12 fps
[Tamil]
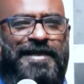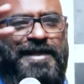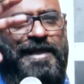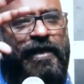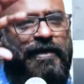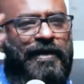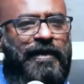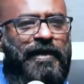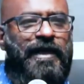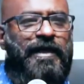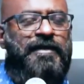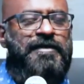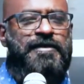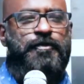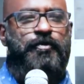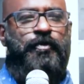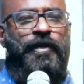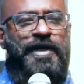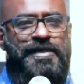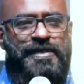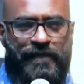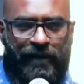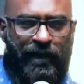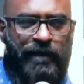அந்த எண்ணங்களை கிறிஸ்துவுக்குள்ளே சிறை